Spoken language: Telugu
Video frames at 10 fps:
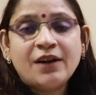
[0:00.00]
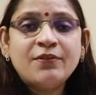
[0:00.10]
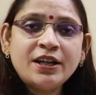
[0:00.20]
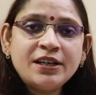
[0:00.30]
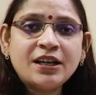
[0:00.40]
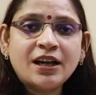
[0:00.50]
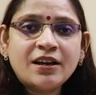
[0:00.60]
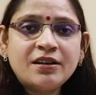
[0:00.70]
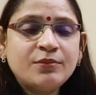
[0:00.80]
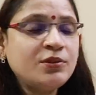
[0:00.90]
అవ్వడానికి
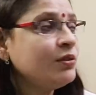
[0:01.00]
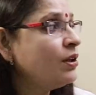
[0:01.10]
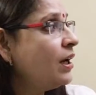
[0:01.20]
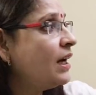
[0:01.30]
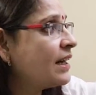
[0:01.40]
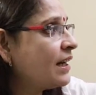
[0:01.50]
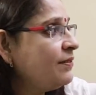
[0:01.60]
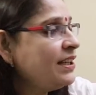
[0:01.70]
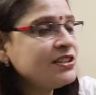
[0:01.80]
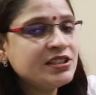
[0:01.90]
కారణము
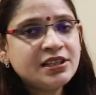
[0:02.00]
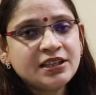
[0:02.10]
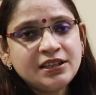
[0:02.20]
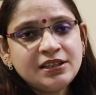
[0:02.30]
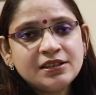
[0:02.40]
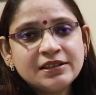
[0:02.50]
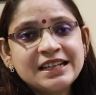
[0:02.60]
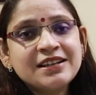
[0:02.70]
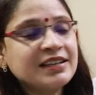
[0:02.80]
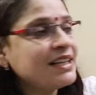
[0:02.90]
రవి ఇచ్చిన
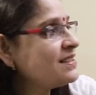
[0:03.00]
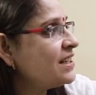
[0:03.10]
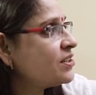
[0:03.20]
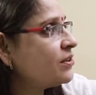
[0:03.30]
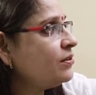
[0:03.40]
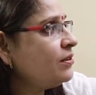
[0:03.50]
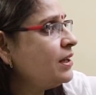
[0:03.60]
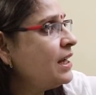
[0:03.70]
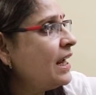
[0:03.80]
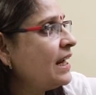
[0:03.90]
రికగ్నైజేషను
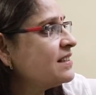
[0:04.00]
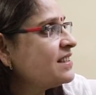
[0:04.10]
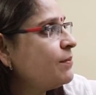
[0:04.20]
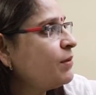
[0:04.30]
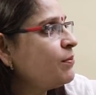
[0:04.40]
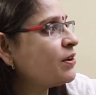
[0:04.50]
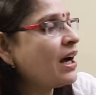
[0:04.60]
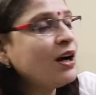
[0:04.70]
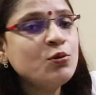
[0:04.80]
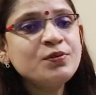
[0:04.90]
అట్ ద సేమ్ టైం
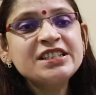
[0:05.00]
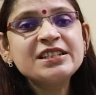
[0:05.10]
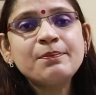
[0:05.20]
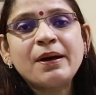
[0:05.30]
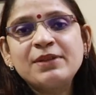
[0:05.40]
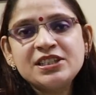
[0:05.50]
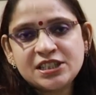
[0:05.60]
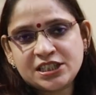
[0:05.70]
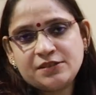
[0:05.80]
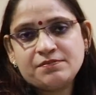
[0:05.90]
రాహు ఇచ్చిన
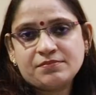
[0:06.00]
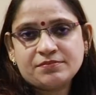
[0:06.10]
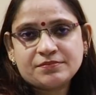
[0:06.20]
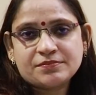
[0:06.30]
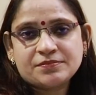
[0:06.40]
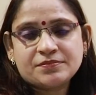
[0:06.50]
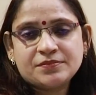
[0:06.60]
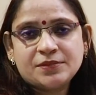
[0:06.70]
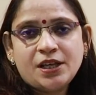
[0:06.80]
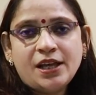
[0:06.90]
పబ్లిసిటీ
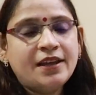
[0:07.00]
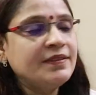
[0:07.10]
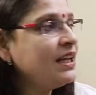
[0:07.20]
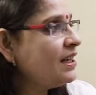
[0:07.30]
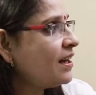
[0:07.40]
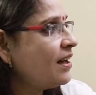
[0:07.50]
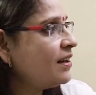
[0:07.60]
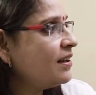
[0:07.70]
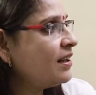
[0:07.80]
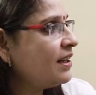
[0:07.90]
దీని
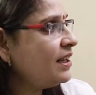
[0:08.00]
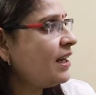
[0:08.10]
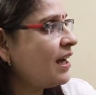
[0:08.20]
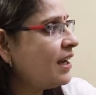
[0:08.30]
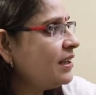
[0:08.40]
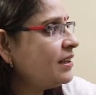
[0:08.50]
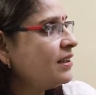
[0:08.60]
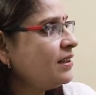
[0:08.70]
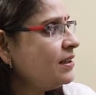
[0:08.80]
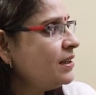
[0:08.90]
కారణంగానే ఆయన
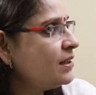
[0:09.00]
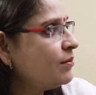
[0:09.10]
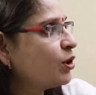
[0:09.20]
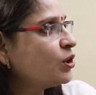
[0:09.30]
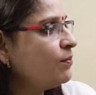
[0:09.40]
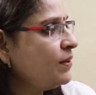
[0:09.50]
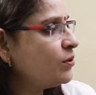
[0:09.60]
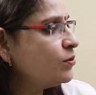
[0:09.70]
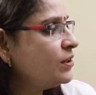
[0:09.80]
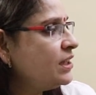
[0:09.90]
మొత్తం
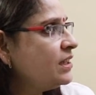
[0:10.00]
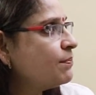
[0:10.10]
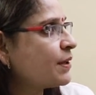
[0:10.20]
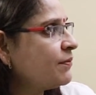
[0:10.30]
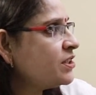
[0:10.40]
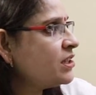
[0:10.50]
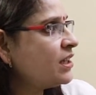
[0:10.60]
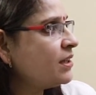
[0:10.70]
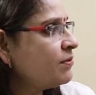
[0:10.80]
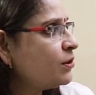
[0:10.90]
మీకు ఈ ప్రొఫెషన్
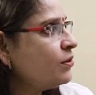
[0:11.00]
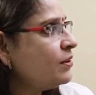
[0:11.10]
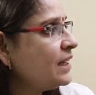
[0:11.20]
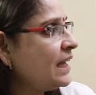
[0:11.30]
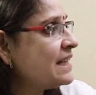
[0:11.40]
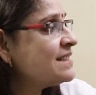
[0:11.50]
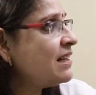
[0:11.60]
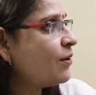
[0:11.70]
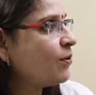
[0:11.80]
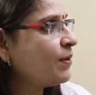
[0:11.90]
లైఫ్లో
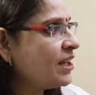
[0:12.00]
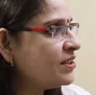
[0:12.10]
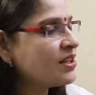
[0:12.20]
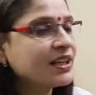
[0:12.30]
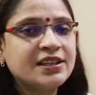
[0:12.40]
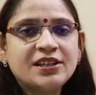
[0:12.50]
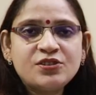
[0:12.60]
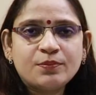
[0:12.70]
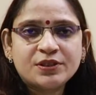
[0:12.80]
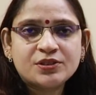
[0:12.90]
ఎక్సెల్ అవ్వడం అనేది
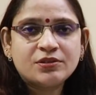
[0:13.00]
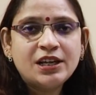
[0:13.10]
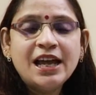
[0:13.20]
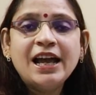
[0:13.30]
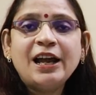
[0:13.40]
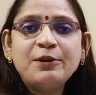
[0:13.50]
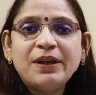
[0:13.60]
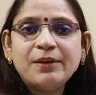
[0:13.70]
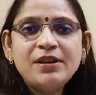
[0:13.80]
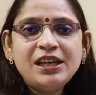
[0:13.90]
జరిగిందని చెప్పొచ్చు అండ్
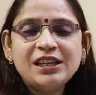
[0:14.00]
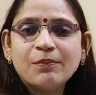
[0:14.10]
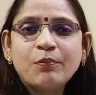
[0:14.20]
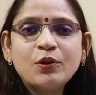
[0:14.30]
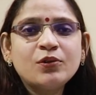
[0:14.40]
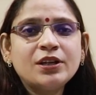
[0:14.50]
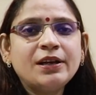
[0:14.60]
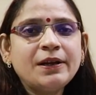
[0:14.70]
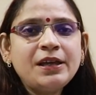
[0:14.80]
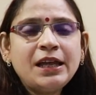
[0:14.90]
మేబీ ఎప్పుడు కూడా
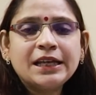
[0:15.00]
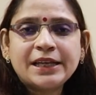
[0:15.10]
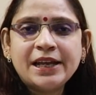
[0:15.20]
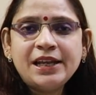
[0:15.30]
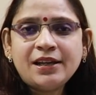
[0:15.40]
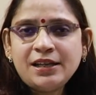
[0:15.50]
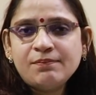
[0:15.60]
కెరియరే